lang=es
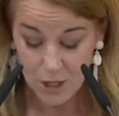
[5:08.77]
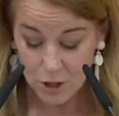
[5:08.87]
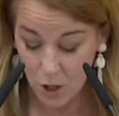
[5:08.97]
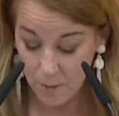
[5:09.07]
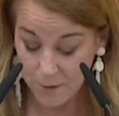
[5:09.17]

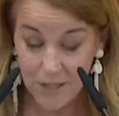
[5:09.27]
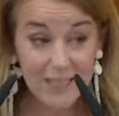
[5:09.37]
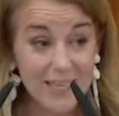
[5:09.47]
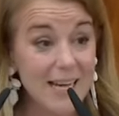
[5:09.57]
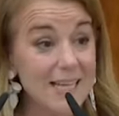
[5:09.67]
solo por
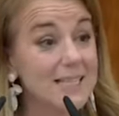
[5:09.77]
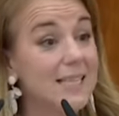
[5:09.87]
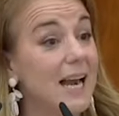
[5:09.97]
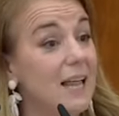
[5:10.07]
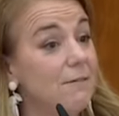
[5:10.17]
detrás
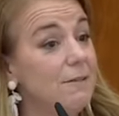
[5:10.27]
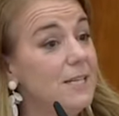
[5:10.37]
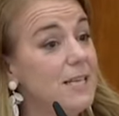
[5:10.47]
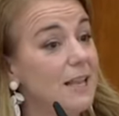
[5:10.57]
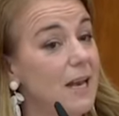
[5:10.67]
de la
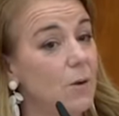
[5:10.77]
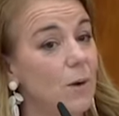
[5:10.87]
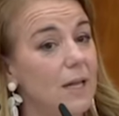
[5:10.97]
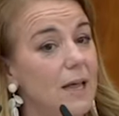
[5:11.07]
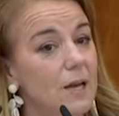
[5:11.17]
defensa de la
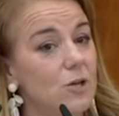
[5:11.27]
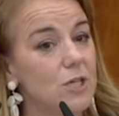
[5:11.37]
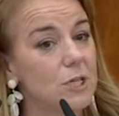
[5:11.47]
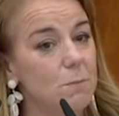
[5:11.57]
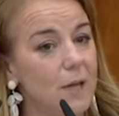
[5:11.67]
igualdad de
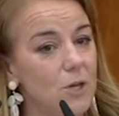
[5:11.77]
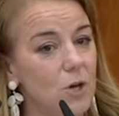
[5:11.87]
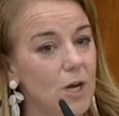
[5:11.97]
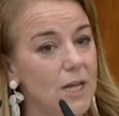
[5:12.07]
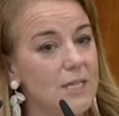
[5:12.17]
los
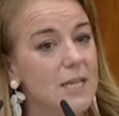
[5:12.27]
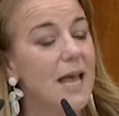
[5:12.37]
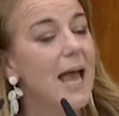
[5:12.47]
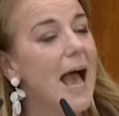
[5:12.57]
españoles,